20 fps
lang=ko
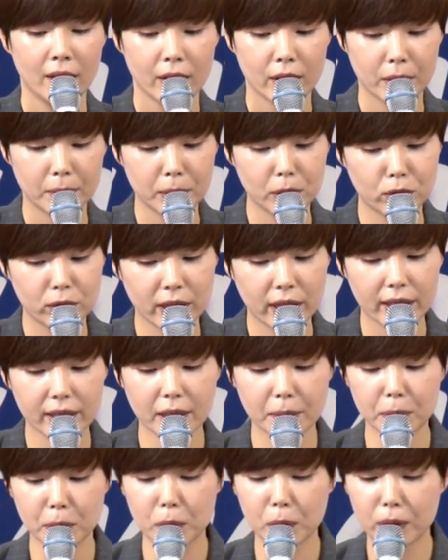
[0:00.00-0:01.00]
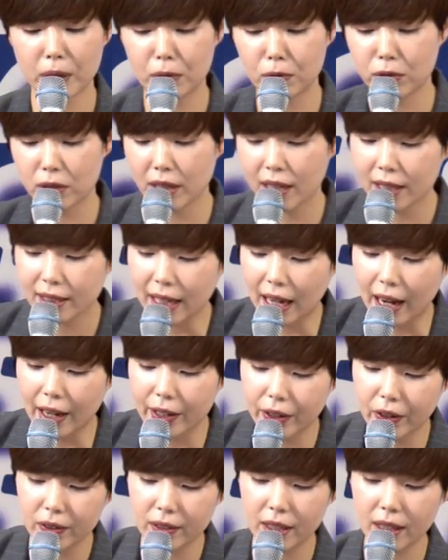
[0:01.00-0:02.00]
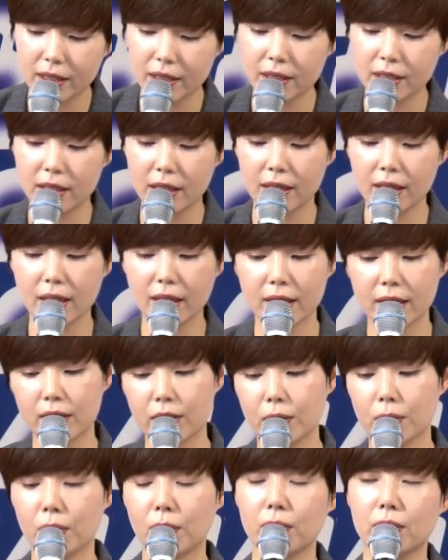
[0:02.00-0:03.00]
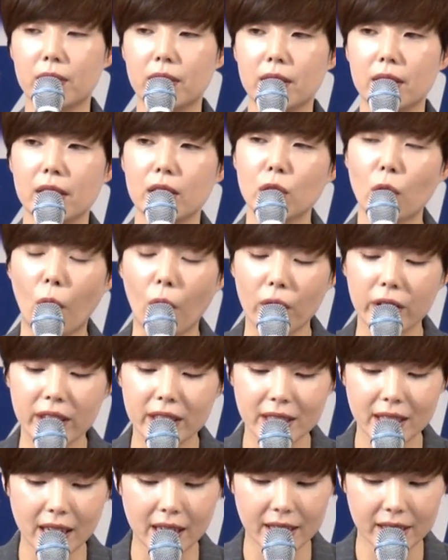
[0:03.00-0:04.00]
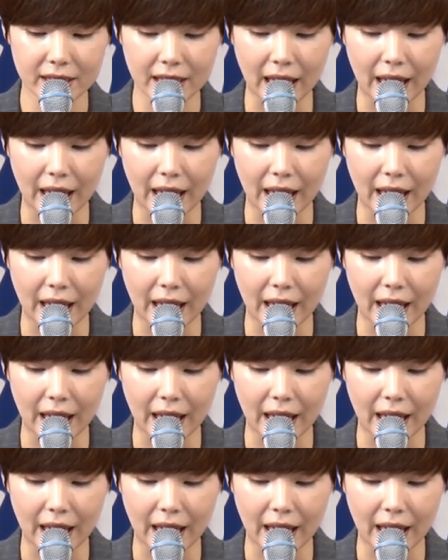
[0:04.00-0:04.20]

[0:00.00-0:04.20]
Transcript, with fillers: 여러분 우리의 삶 속에 우리가 당연하듯 생각했던 것들이 더 이상